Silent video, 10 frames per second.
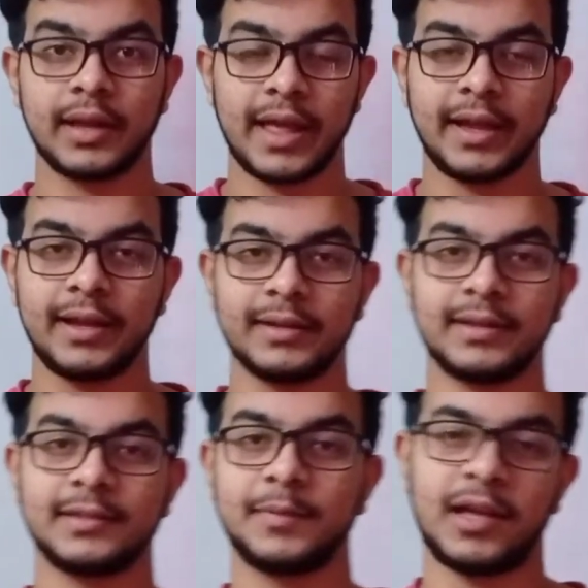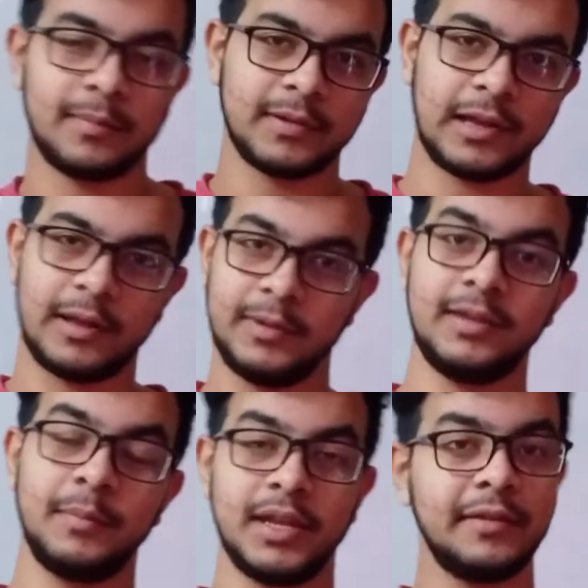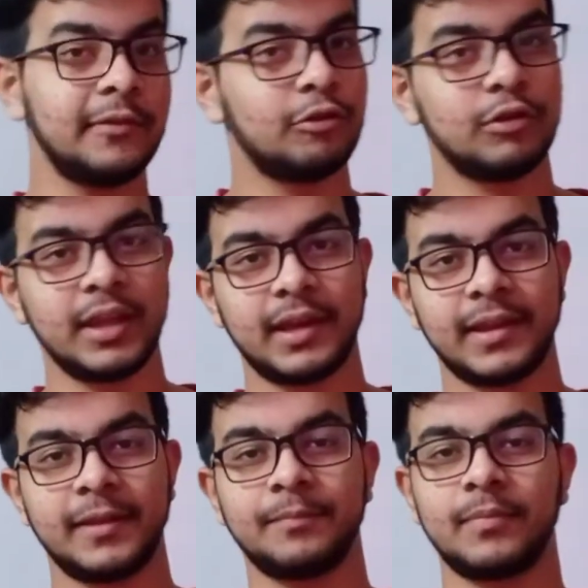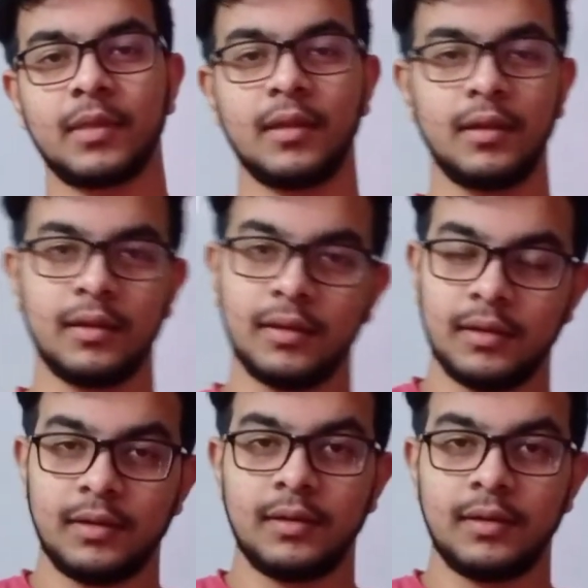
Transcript: रैंकर सेक्स पे आप अभी मेरी वीडियो देख रहे हैं